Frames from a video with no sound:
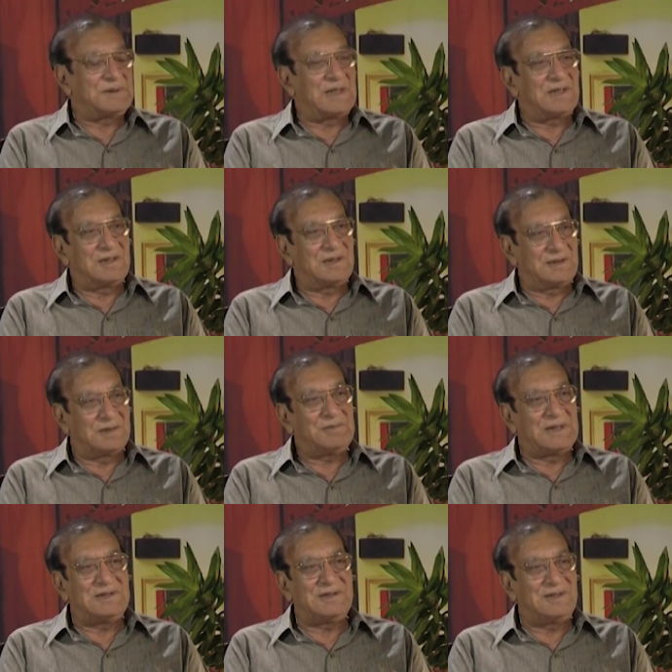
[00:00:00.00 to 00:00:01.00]
क्या गया ना
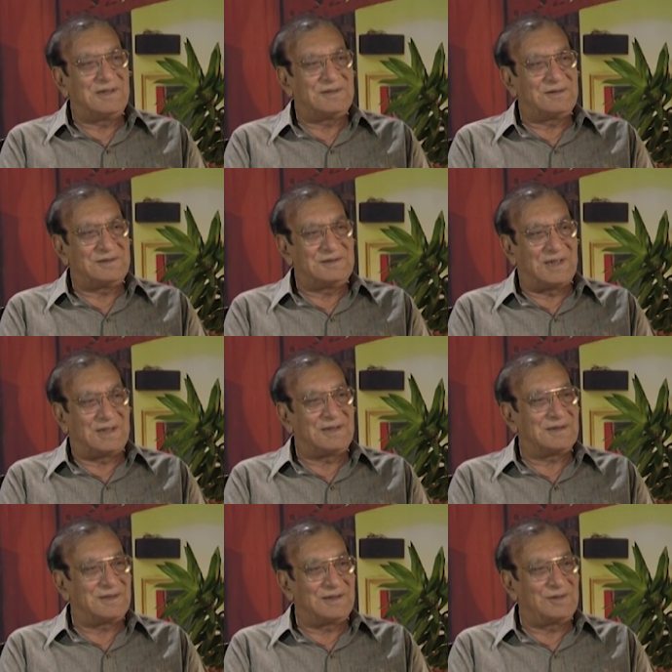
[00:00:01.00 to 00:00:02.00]
मैंने ये
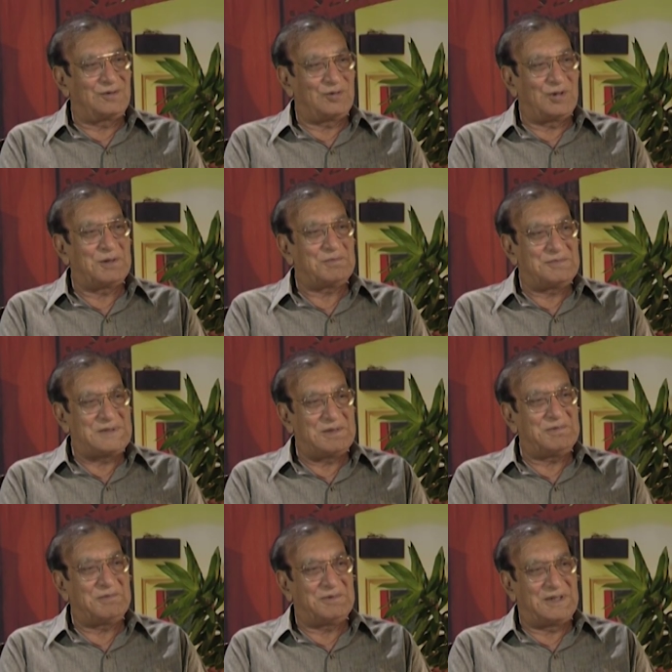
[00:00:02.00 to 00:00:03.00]
जाना कि गोया ये
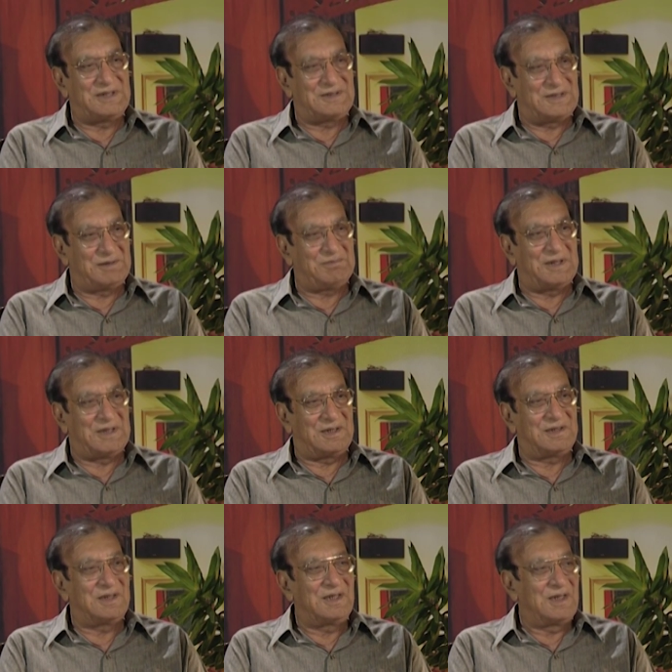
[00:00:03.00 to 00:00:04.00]
भी मेरे दिल में
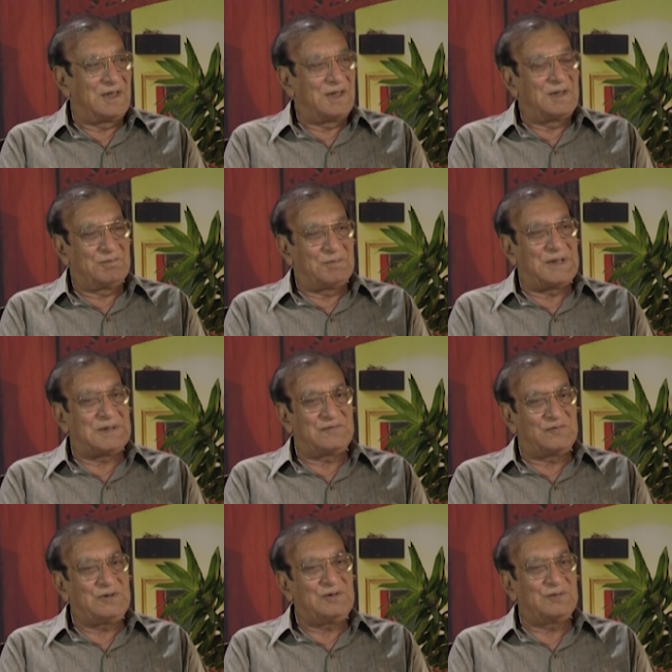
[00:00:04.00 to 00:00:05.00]
है बात
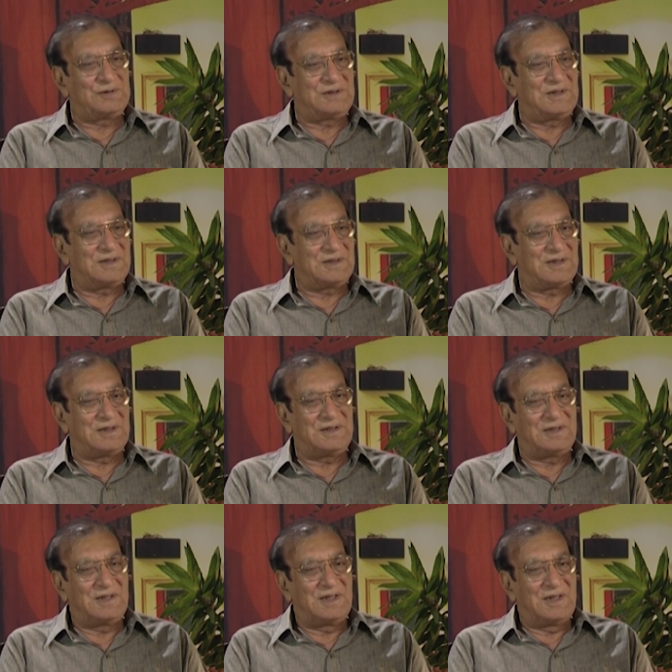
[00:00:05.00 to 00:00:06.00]
वही होती है कि
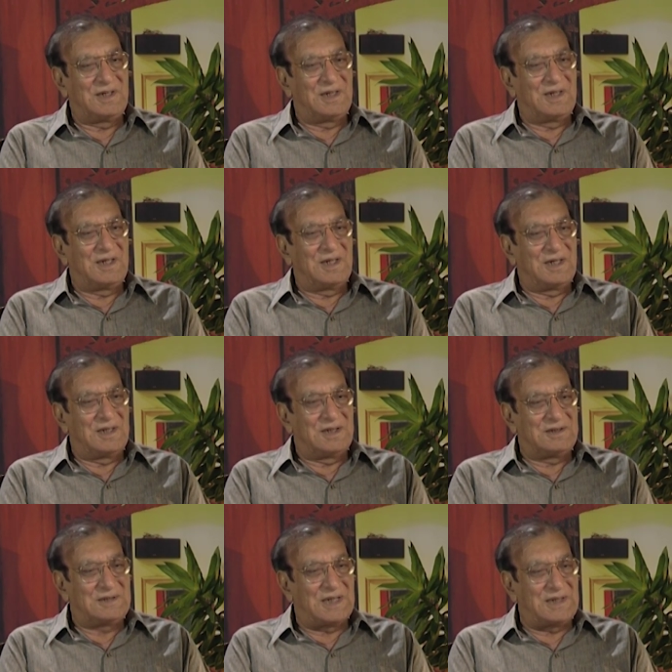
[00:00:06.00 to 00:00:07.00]

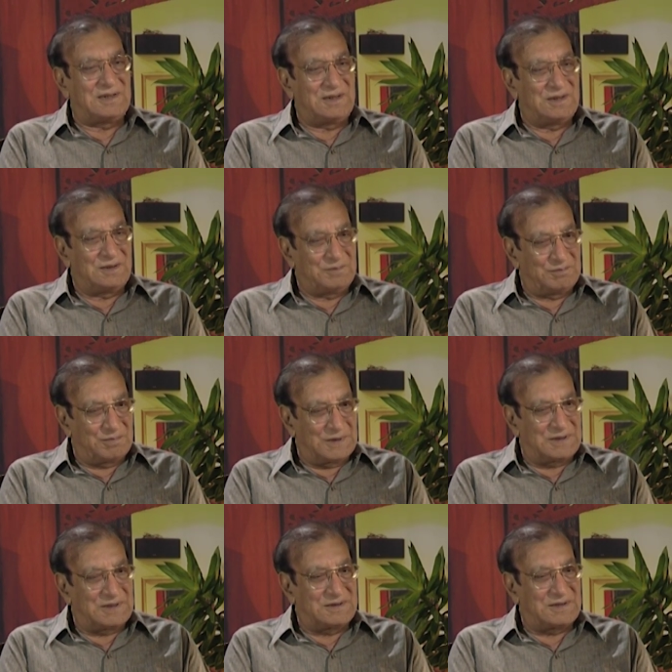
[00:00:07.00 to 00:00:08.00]
शायरी
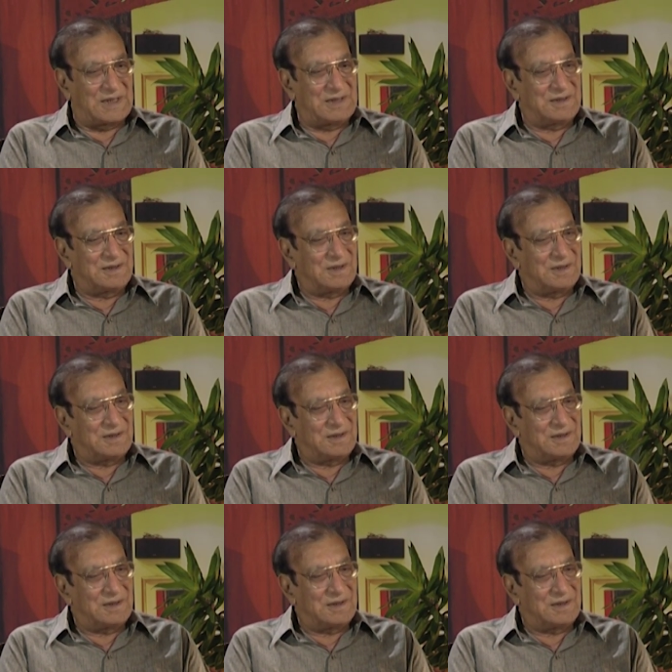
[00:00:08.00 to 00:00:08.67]
बल्कि शायरी का